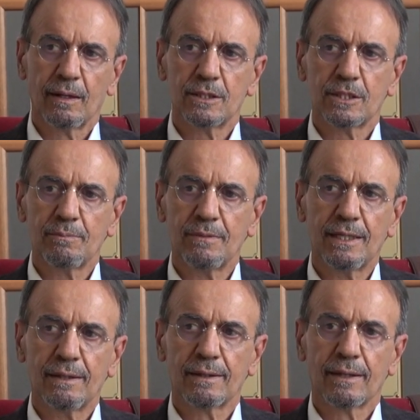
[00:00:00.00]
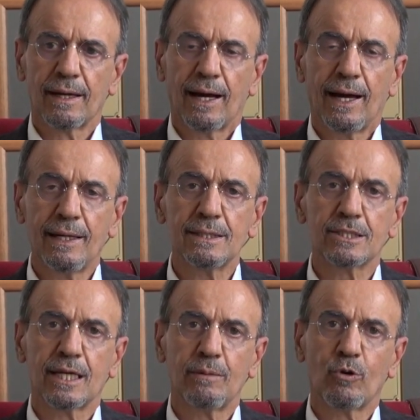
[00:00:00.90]
Şimdi aynı
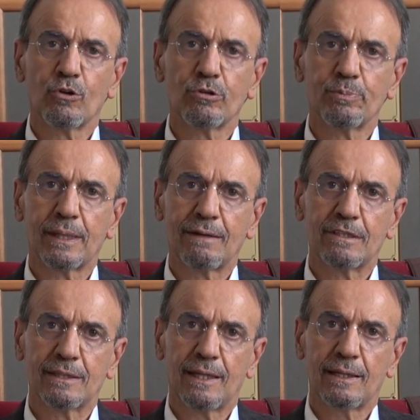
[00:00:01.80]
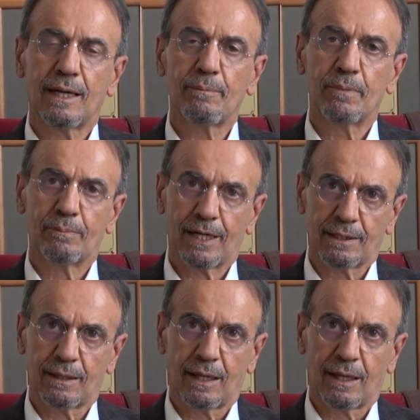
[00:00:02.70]
şeyi monlu piravirde yapmamak